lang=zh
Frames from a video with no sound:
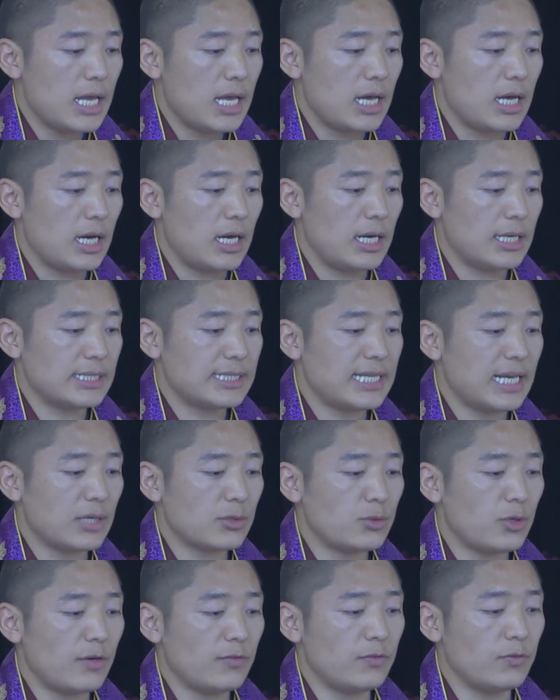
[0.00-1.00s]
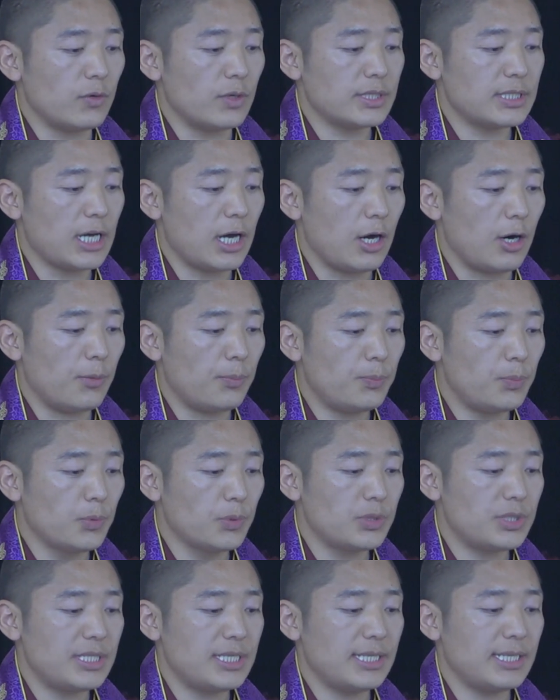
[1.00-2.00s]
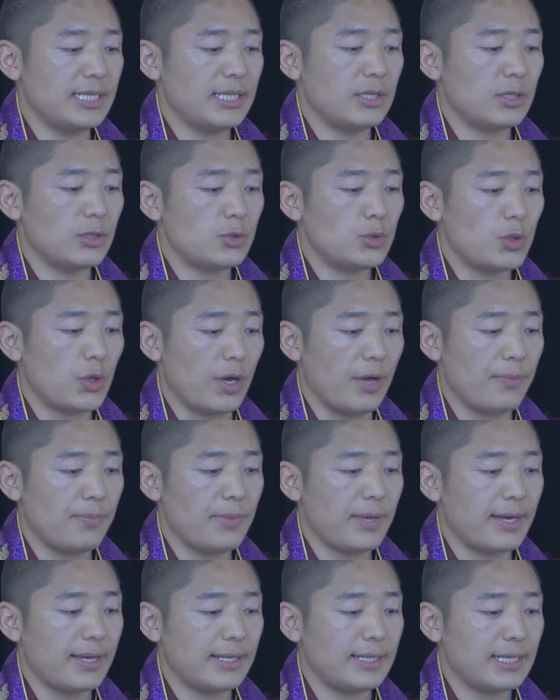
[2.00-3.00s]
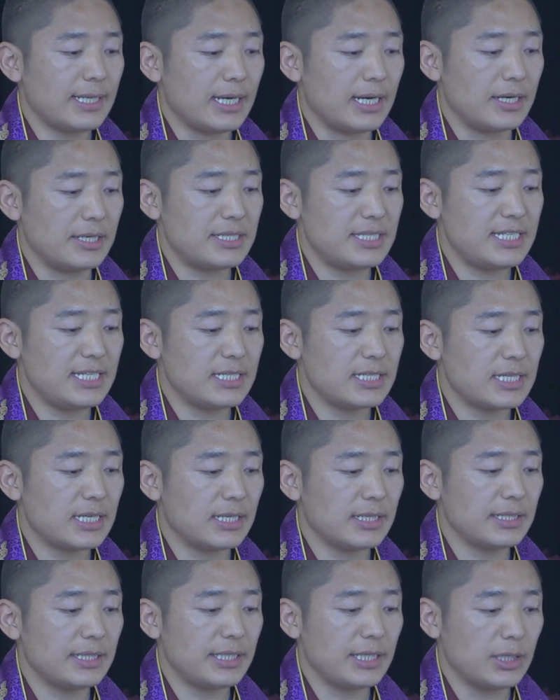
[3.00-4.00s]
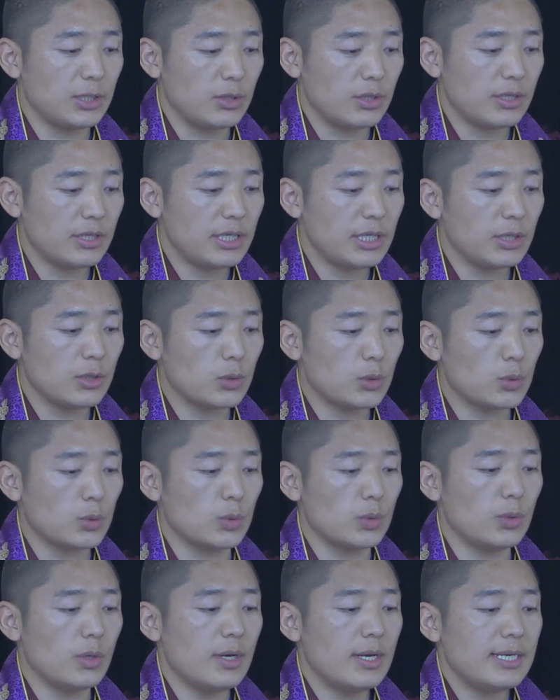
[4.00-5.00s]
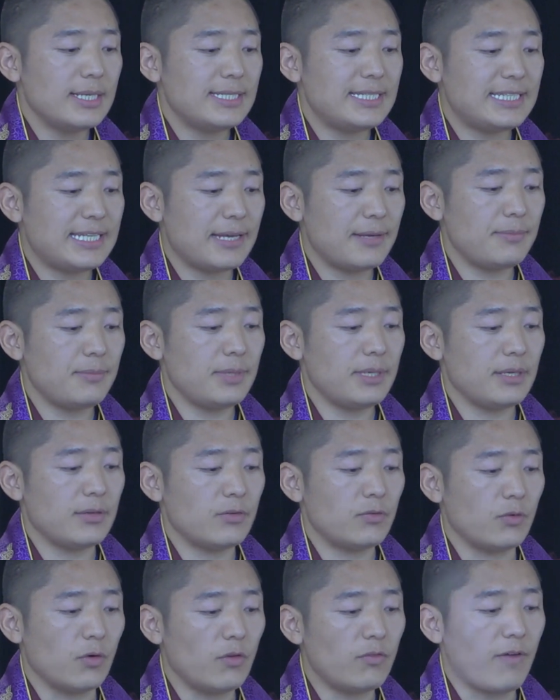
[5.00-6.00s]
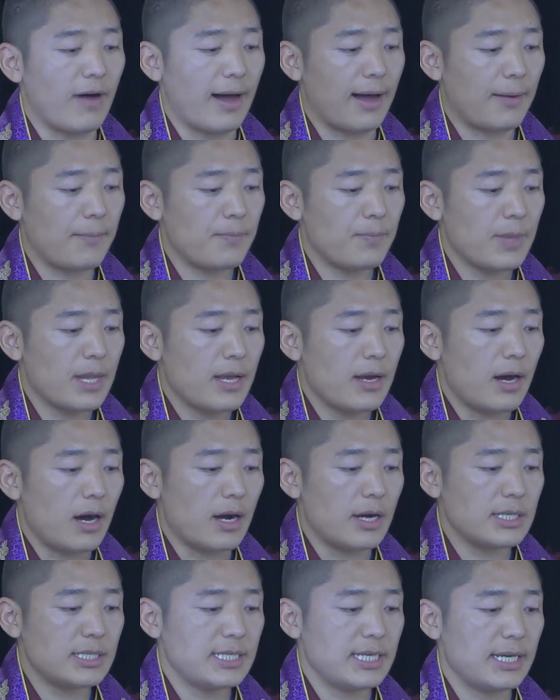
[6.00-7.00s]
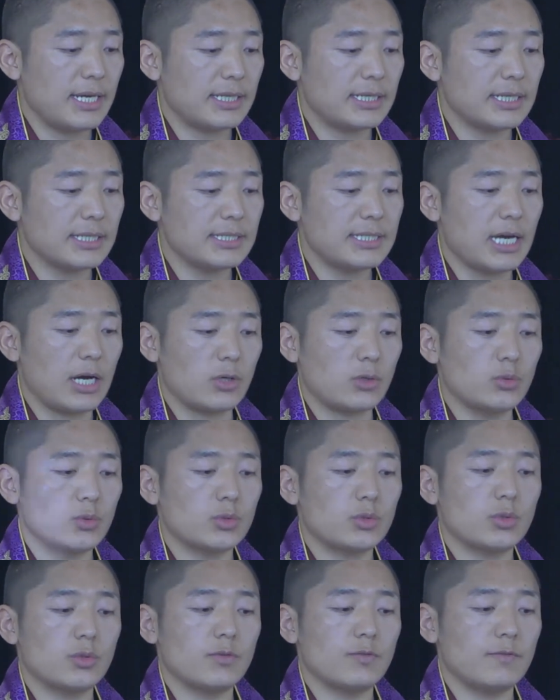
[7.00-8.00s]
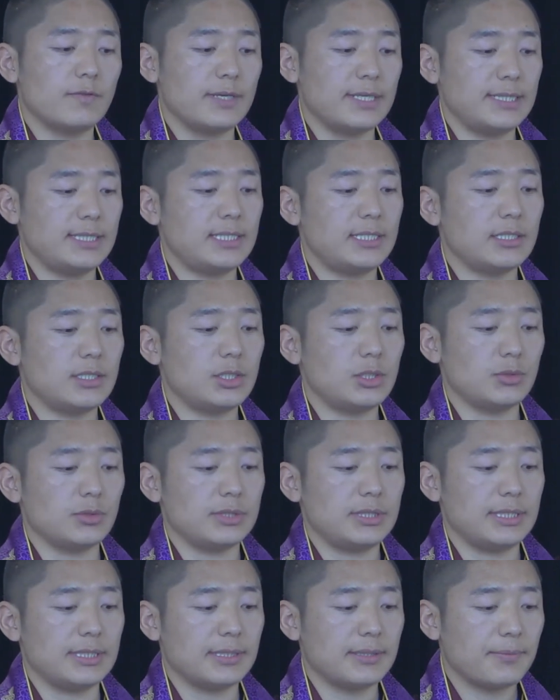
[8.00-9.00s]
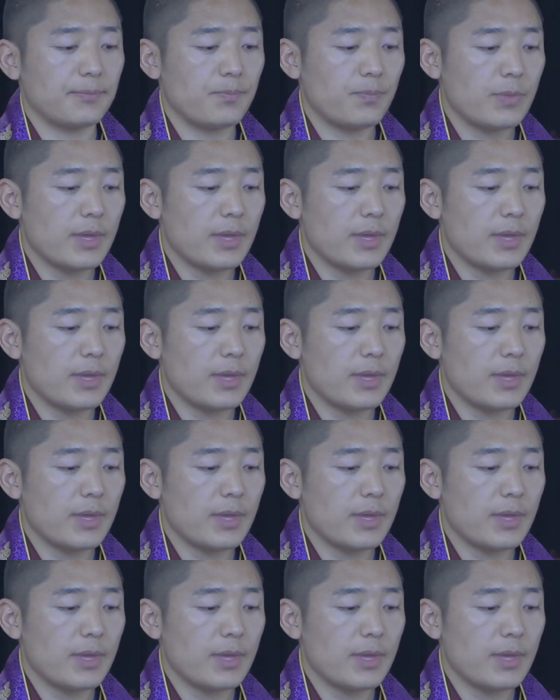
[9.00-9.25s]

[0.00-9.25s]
呃，藏传佛教不仅全面啊，继承印印度先密佛法。而且更加注重文史修行，